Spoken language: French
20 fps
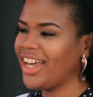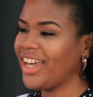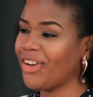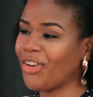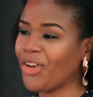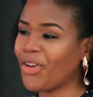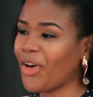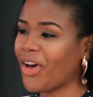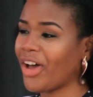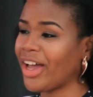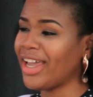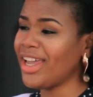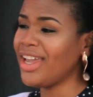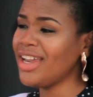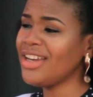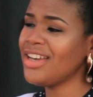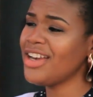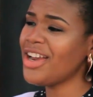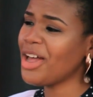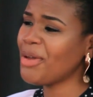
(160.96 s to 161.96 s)
Et encore
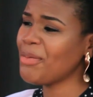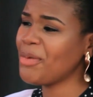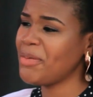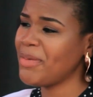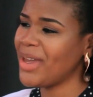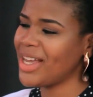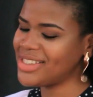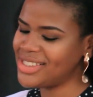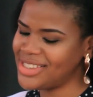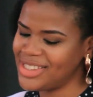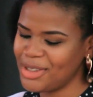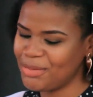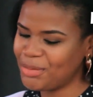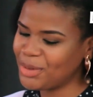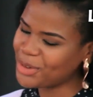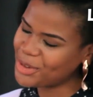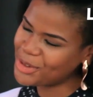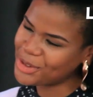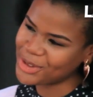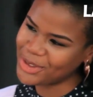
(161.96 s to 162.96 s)
énorme merci
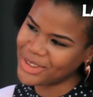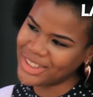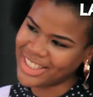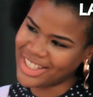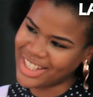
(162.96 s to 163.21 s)
pour le joli